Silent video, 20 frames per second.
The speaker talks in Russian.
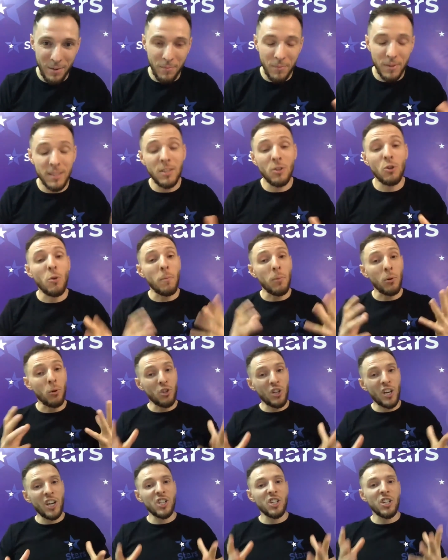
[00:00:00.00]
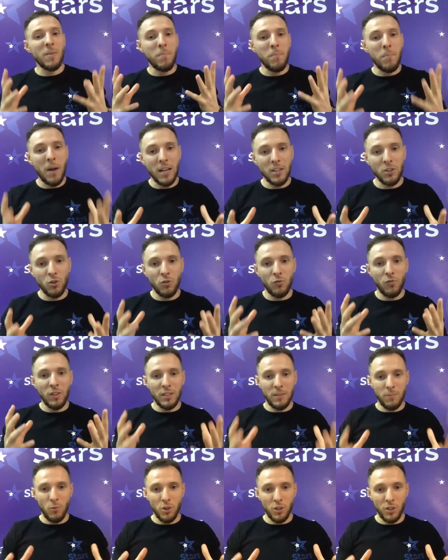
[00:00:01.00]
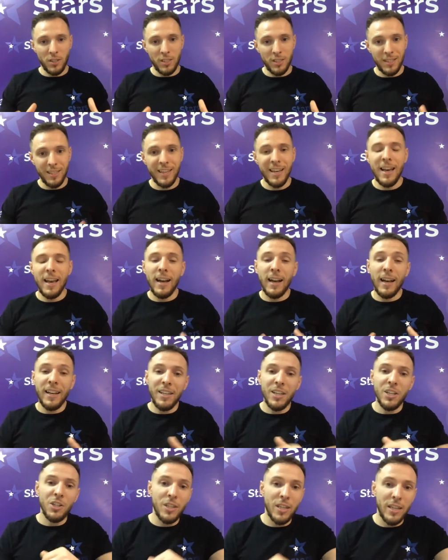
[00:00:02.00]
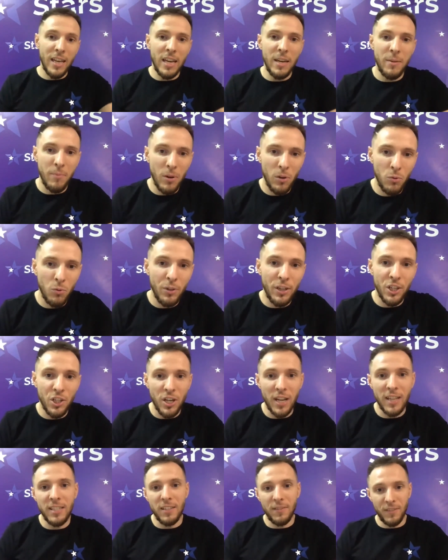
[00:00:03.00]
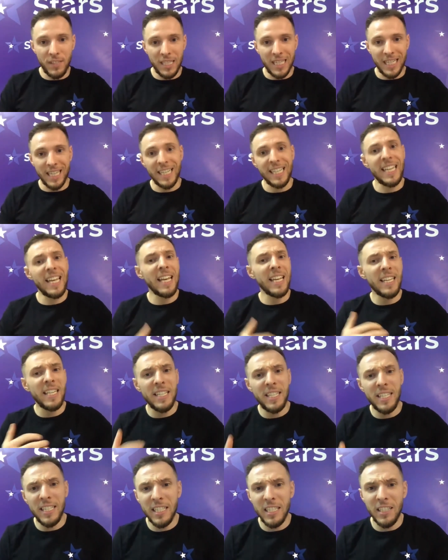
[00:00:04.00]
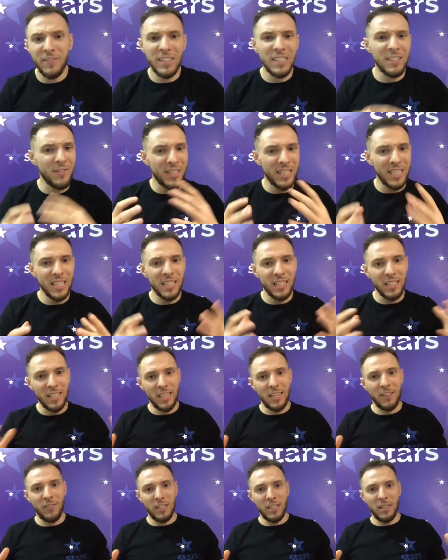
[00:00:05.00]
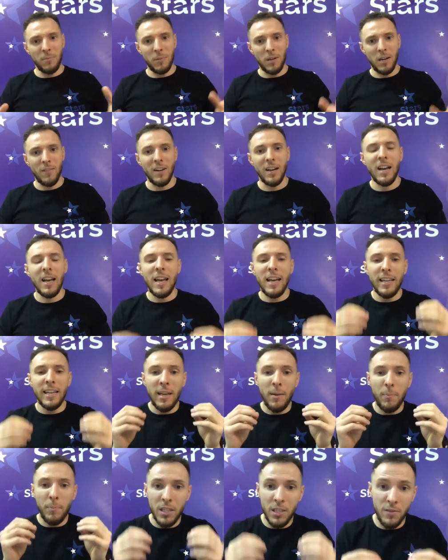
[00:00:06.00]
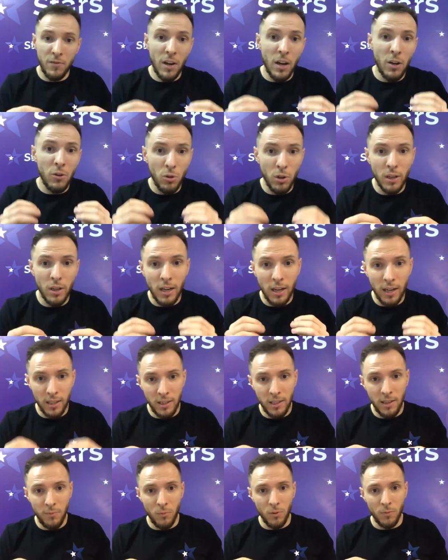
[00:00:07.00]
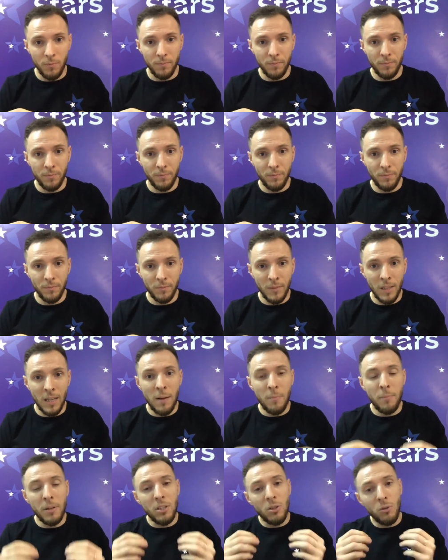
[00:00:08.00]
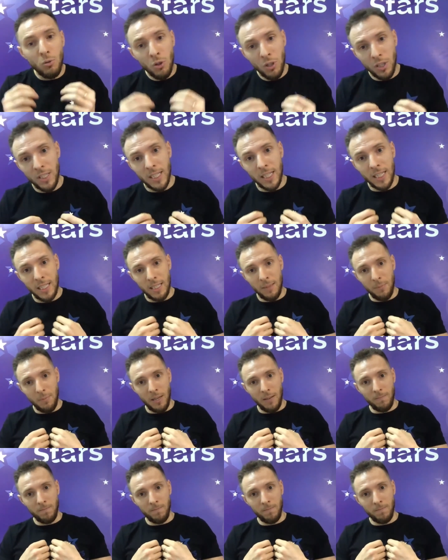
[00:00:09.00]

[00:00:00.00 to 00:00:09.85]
Зато получаешь массу возможностей. Конечно, я не могу решать за всех и агитировать всех налево и направо. Я призываю только к одному. Прислушайся к себе.